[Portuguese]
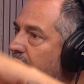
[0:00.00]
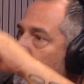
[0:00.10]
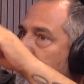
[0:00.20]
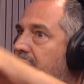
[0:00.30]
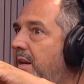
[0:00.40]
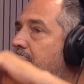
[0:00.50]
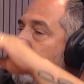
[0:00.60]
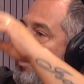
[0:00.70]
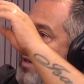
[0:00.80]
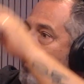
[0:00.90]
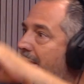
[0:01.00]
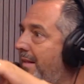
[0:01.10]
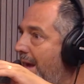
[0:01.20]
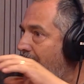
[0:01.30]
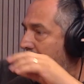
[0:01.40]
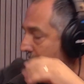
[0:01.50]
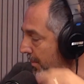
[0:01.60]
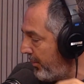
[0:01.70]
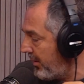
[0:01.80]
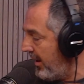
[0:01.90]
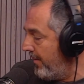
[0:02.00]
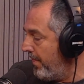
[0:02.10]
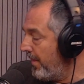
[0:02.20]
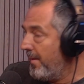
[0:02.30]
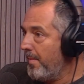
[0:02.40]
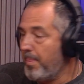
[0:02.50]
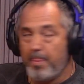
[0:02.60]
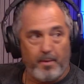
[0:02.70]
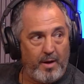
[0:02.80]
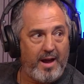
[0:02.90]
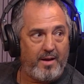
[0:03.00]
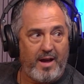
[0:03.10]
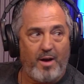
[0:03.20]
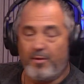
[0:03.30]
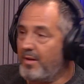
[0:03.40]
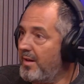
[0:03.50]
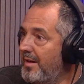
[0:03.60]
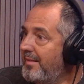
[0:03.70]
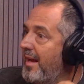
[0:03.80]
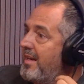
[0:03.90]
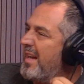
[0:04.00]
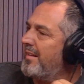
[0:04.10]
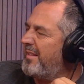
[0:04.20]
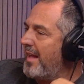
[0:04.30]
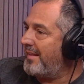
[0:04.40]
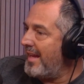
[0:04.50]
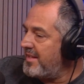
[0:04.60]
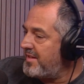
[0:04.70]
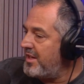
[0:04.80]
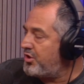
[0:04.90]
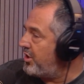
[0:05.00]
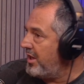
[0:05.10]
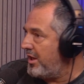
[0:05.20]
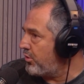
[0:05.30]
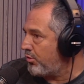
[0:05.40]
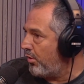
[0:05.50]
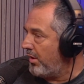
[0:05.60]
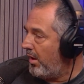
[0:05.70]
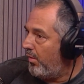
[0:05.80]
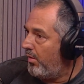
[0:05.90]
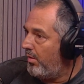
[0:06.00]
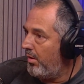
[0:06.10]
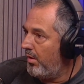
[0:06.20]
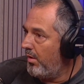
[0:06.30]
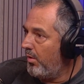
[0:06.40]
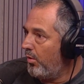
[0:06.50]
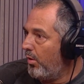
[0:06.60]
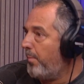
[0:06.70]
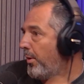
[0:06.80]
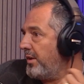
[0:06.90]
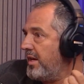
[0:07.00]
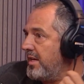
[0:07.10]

gostaríamos de saber tal. Até mesmo porque. O feedback para é, essas é, pessoas. É, teria. Ter, Concurseiros com feedback. ou não? Ou é, poderia